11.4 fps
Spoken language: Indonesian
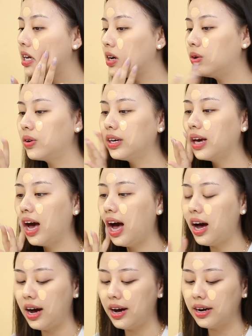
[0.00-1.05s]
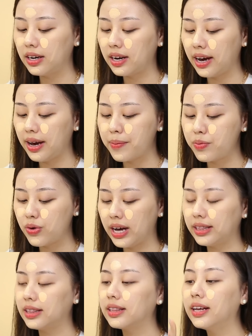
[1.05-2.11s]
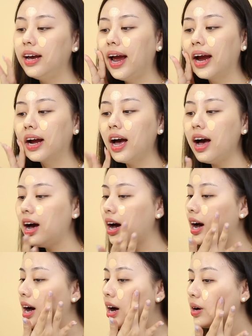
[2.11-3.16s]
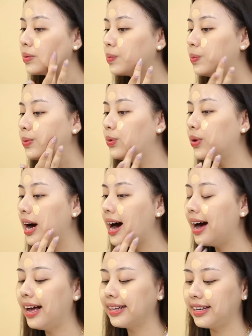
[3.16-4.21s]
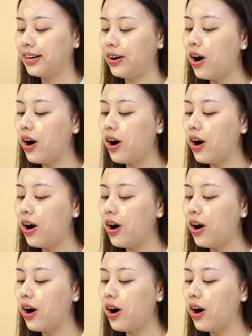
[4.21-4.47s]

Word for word: jadi look yang kayak buat hangout, buat ke